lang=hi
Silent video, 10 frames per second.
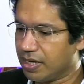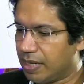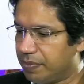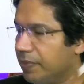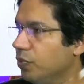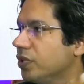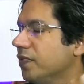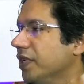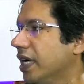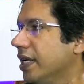अब अबू
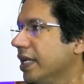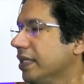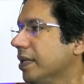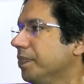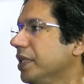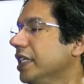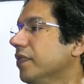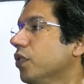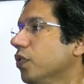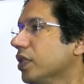सुफियान एंड कंपनी ये
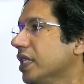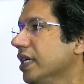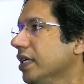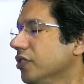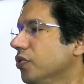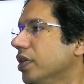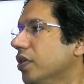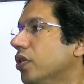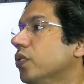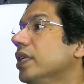वो लोग थे जिन्होंने
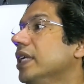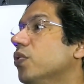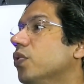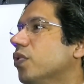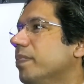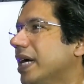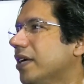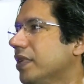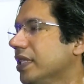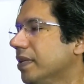नॉट ओनली लोगों को मारा
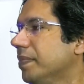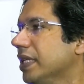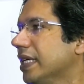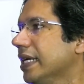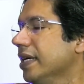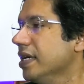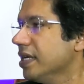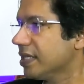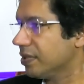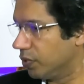हुआ था बल्कि
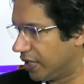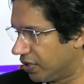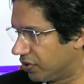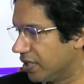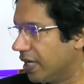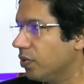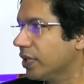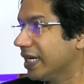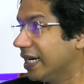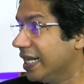उनके रिश्तेदारों
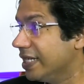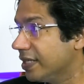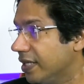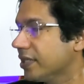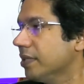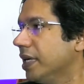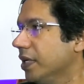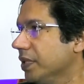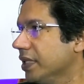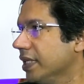के कलेजे तक चबाए
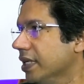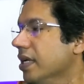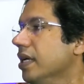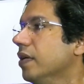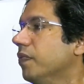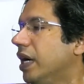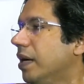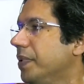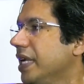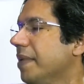हुए थे वहाँ
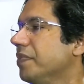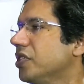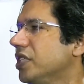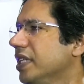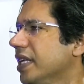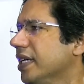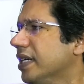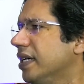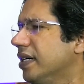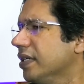पर एमनेस्टी देने का
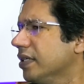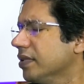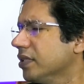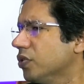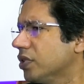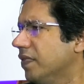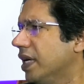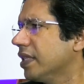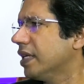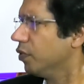जो
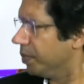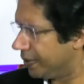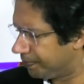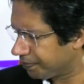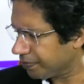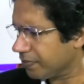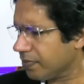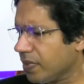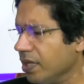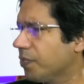सवाल था वो भी
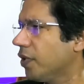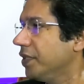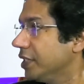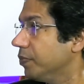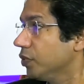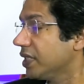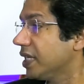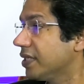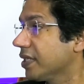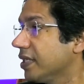प्रॉफिट से पूछा जा
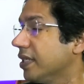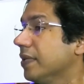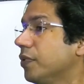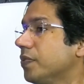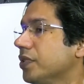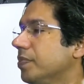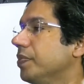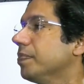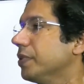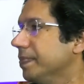सकता था कि व्हाट वाज द
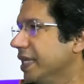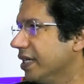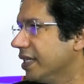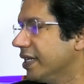पर्पस बिहाइंड दैट